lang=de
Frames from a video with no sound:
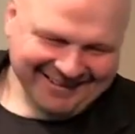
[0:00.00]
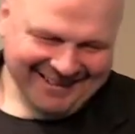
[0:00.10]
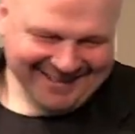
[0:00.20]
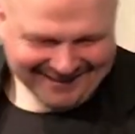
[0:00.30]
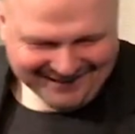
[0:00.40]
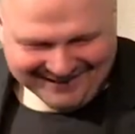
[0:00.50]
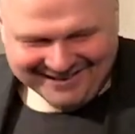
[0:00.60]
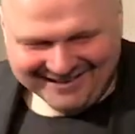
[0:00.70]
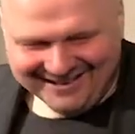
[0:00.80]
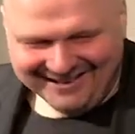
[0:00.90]
also,
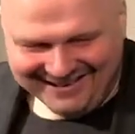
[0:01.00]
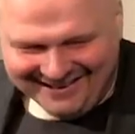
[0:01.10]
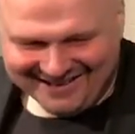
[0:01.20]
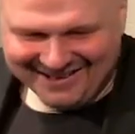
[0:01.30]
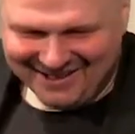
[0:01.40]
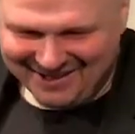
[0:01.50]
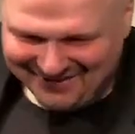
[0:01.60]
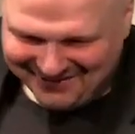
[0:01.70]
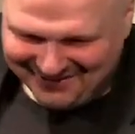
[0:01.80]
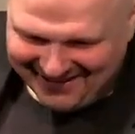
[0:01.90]
und äh, das ist halt,
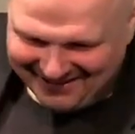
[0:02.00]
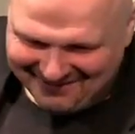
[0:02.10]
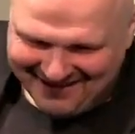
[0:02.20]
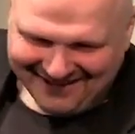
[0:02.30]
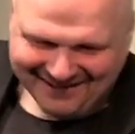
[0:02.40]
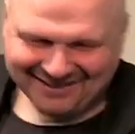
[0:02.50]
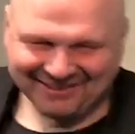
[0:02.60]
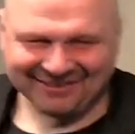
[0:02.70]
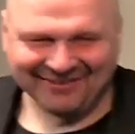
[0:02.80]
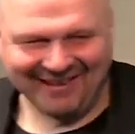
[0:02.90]
weil immer alles
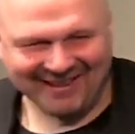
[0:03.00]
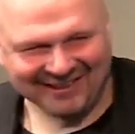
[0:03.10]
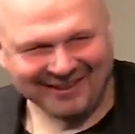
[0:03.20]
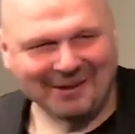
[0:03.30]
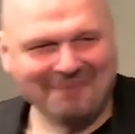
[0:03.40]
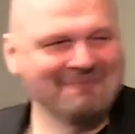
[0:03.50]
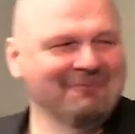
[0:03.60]
irgendwie so,